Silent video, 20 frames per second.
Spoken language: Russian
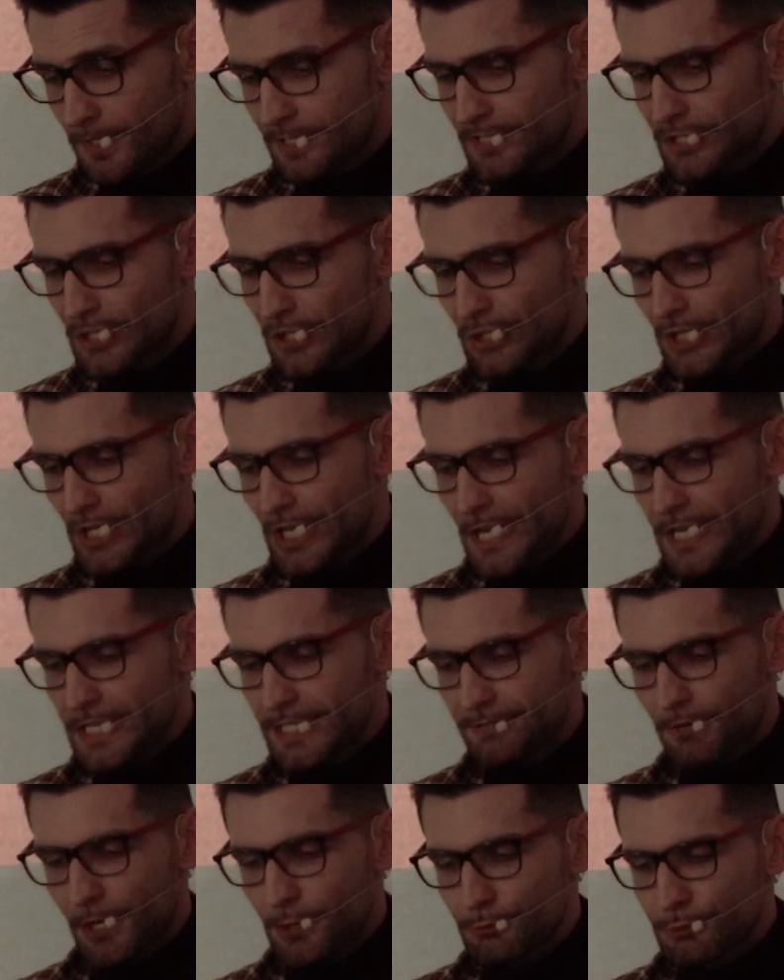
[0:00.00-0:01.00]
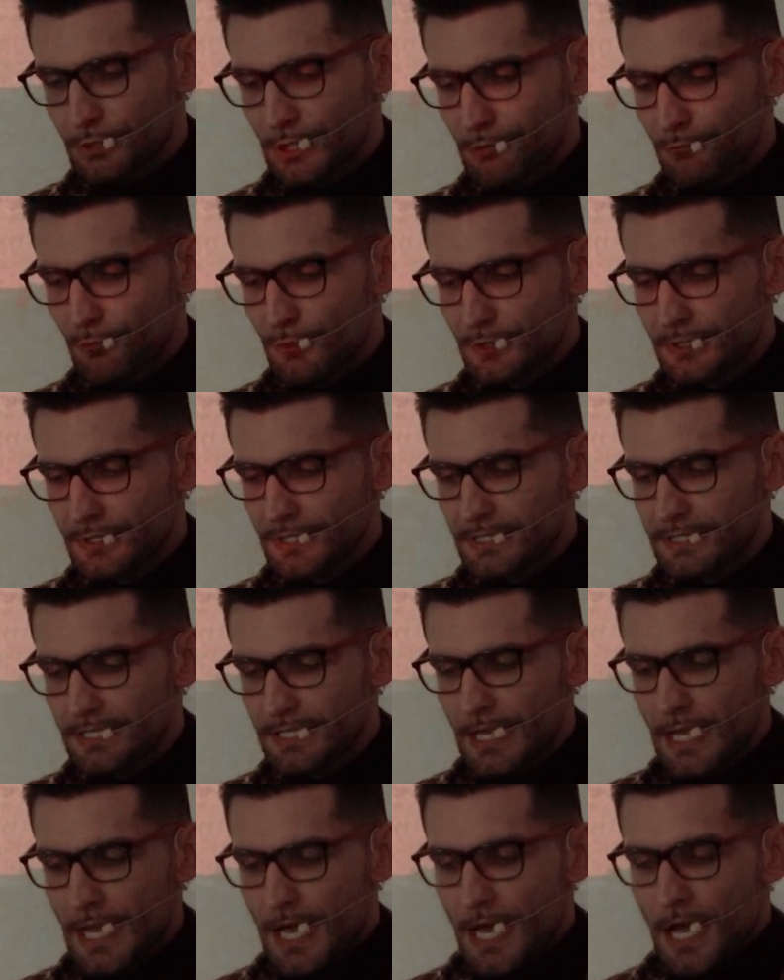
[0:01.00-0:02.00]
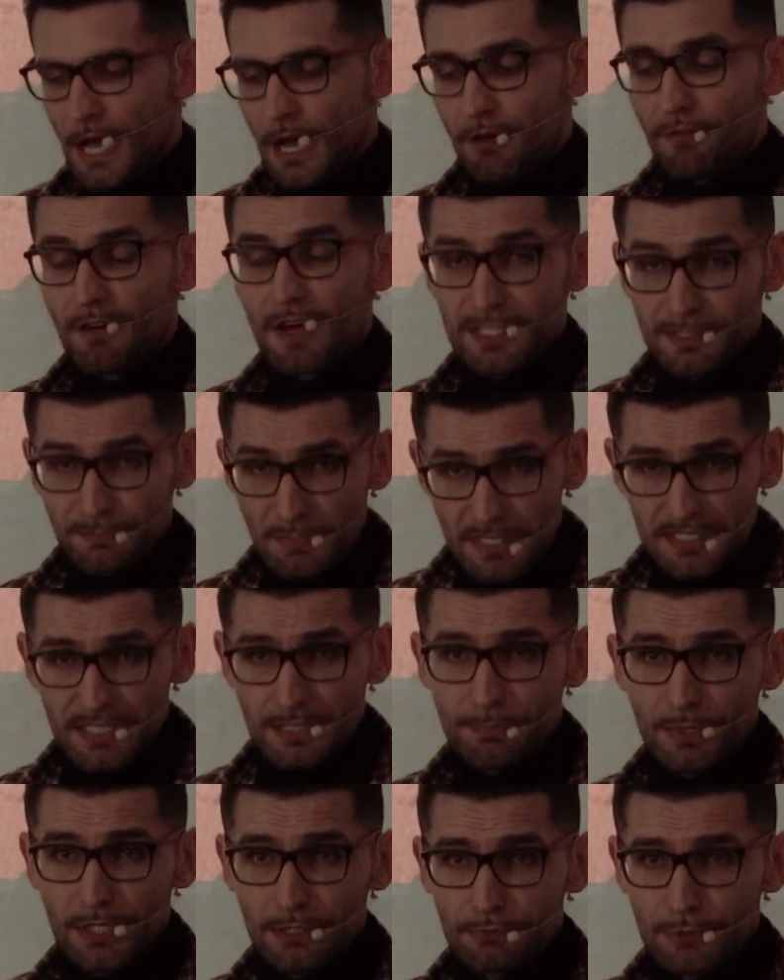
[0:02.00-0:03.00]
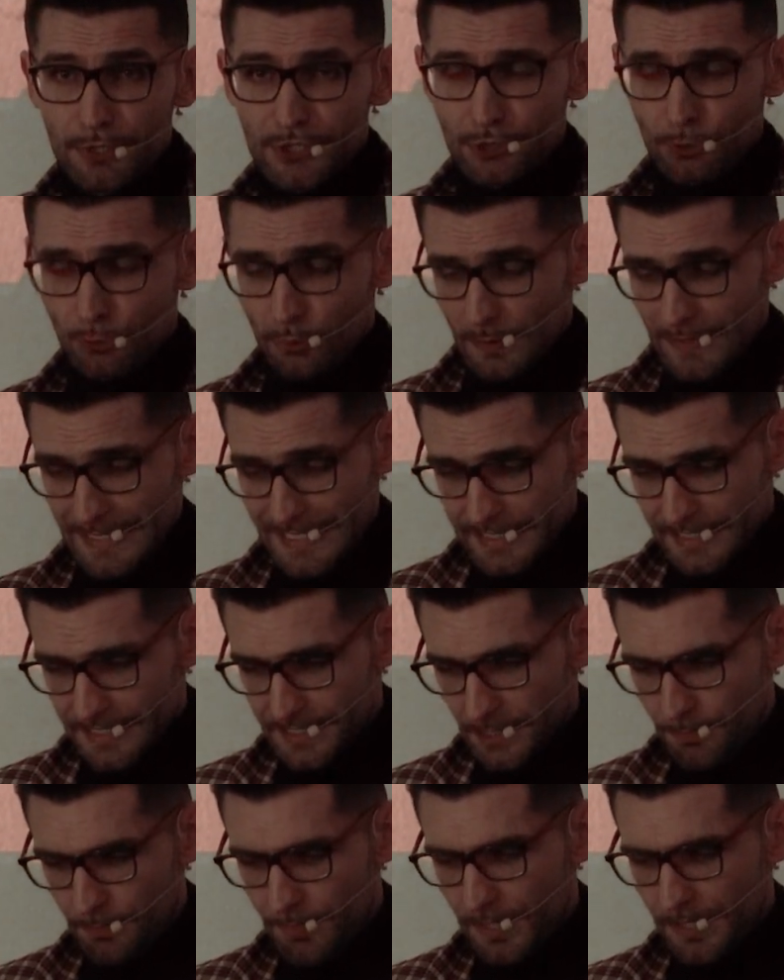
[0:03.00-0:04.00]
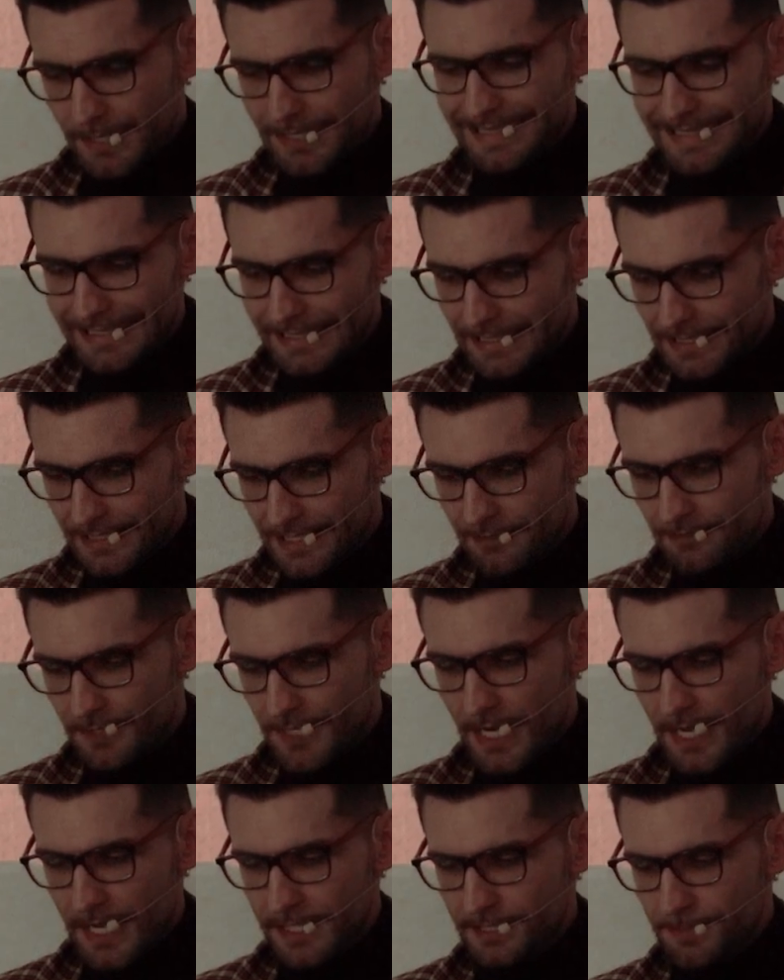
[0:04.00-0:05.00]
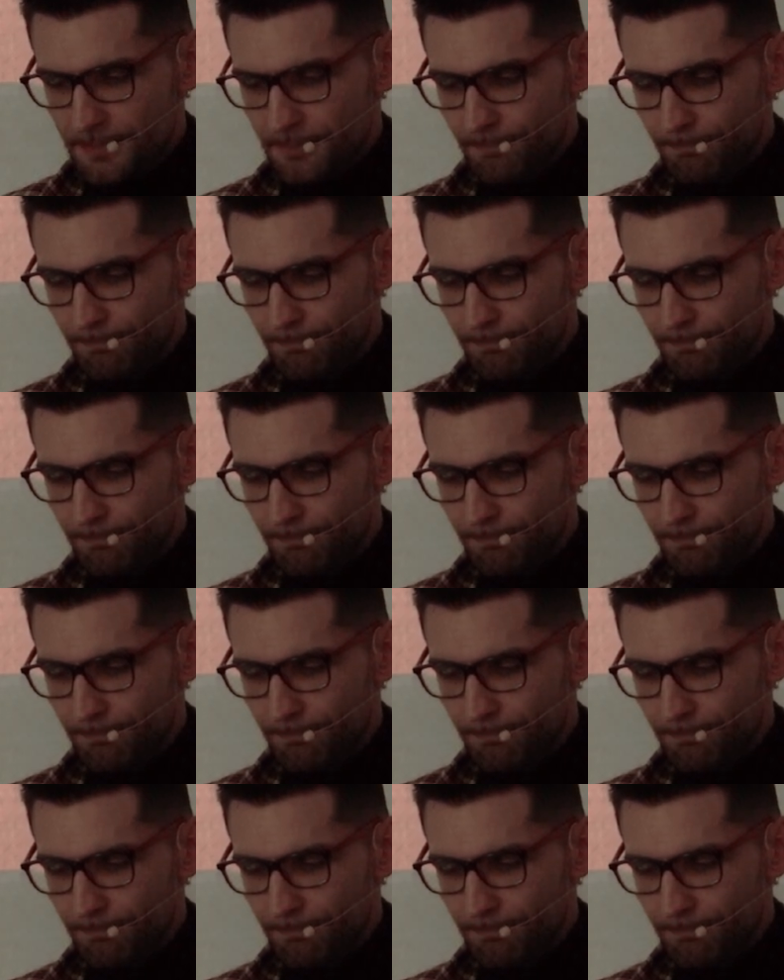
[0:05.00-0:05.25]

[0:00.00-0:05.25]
Снижая свою тревожность, возьми за привычку себе доверять.